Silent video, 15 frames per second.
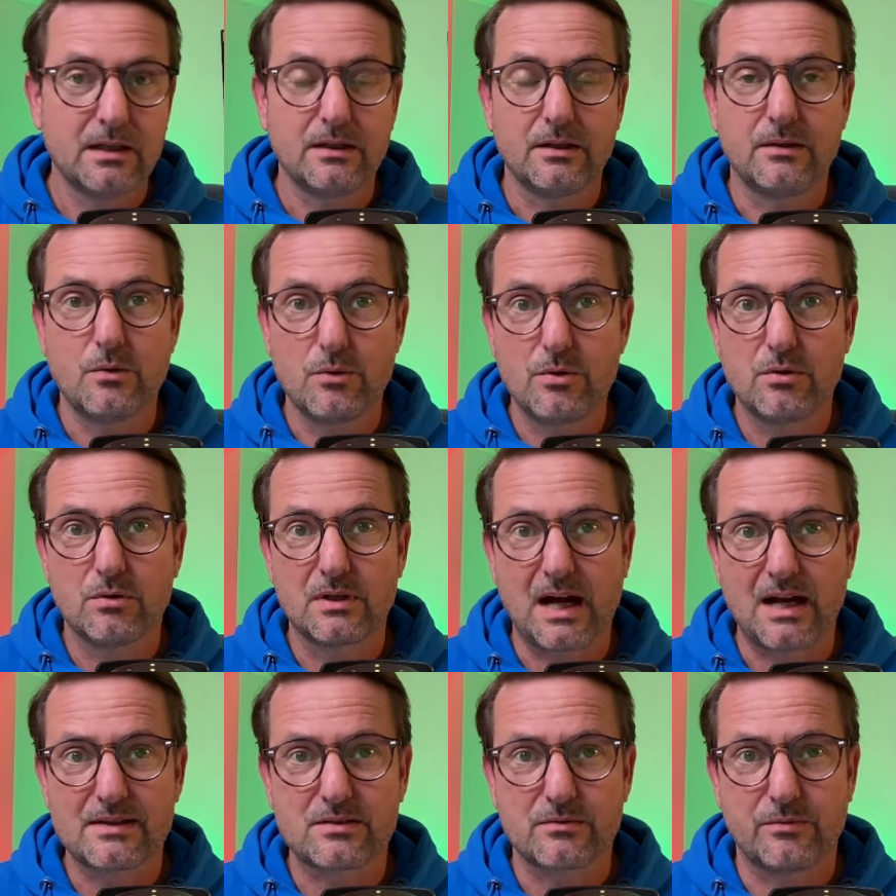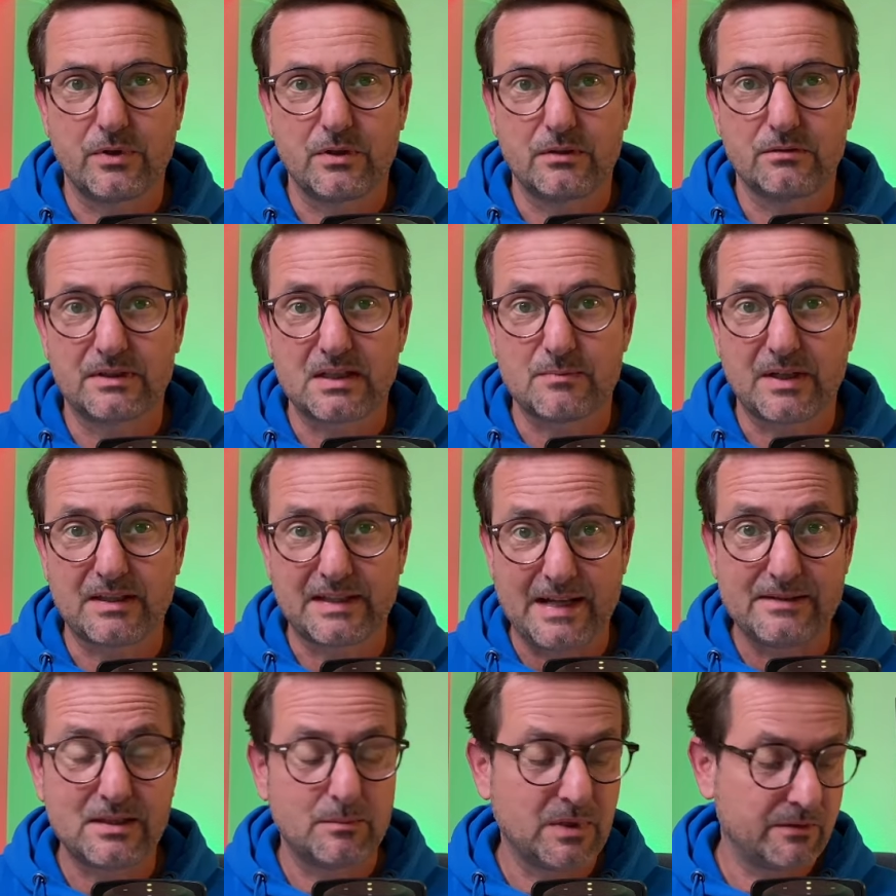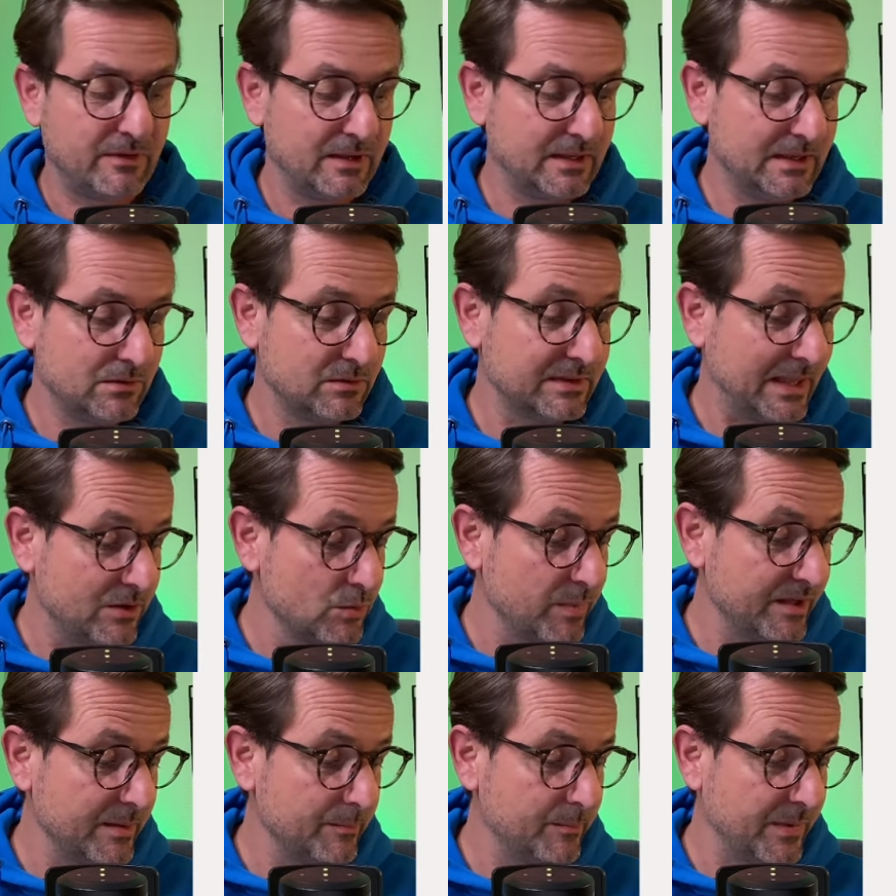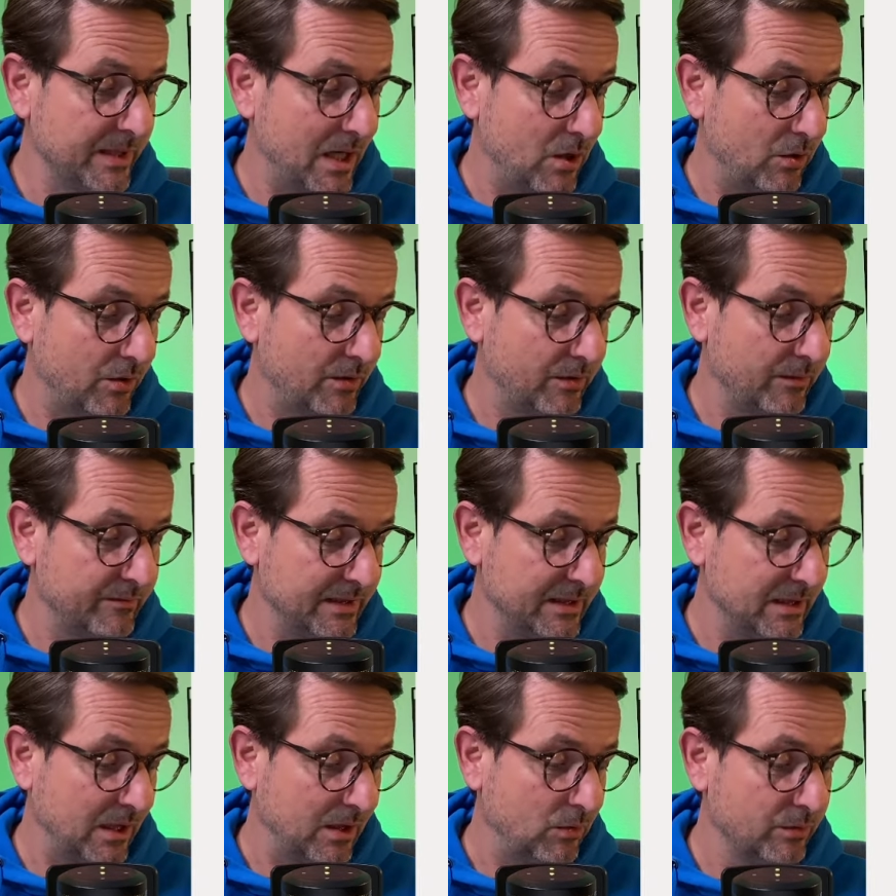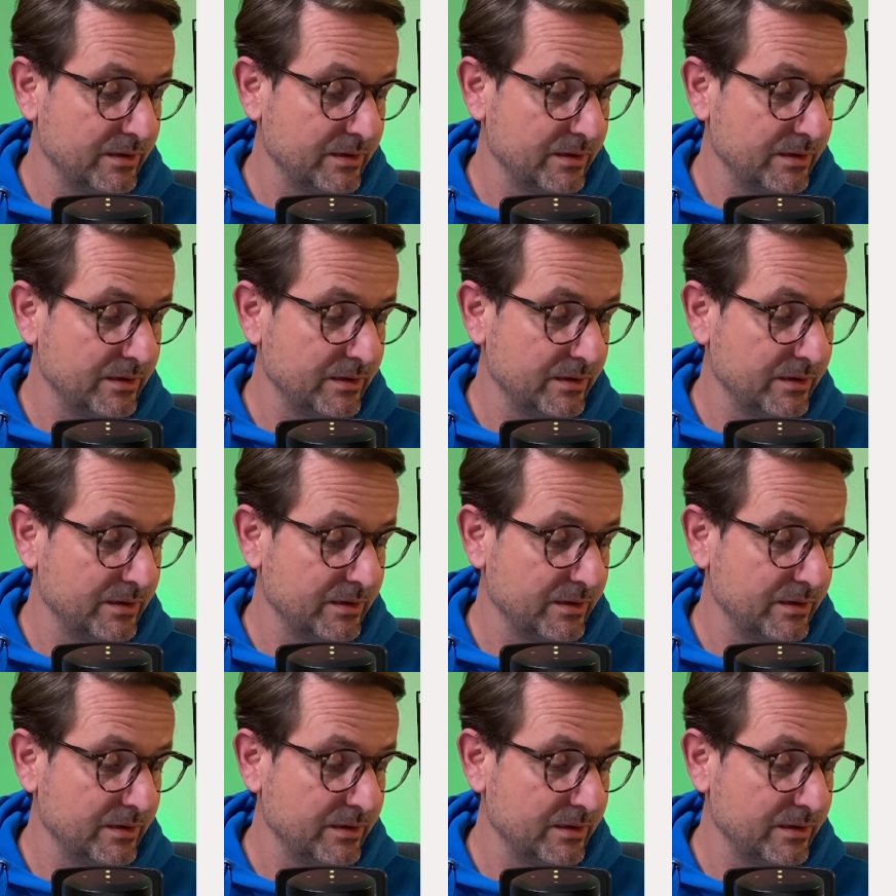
äh, Öl und Gas zu fördern und dass man Geld damit verdient und dann übernimmt man auch wieder.